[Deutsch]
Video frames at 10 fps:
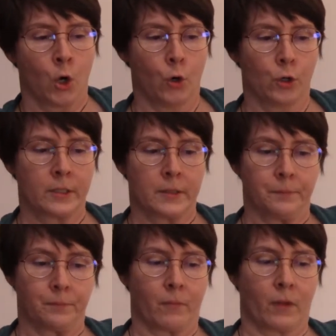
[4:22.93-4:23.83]
Und
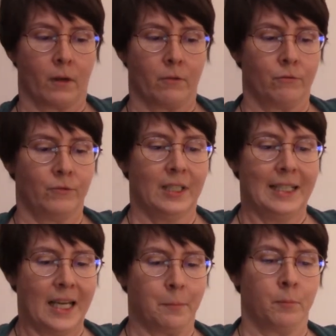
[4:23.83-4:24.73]
wir
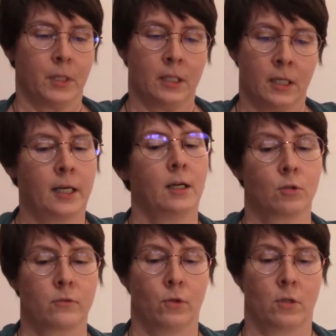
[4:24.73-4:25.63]
leben in
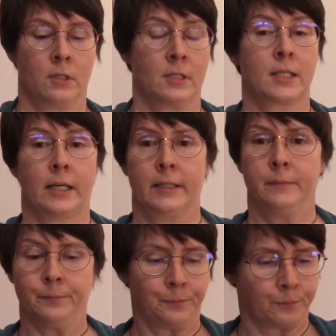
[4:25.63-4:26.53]
herausfordernden Zeiten.
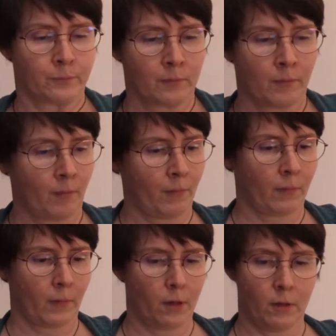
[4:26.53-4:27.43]

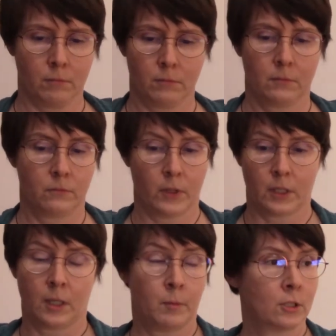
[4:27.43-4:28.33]
Ja, war
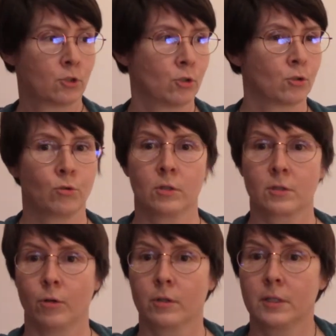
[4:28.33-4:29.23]
damals schon so,
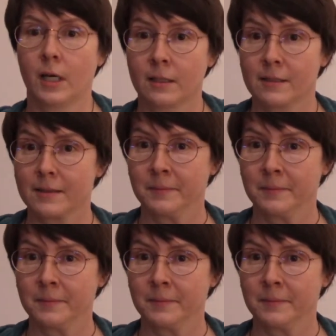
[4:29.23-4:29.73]
ist heute nicht anders.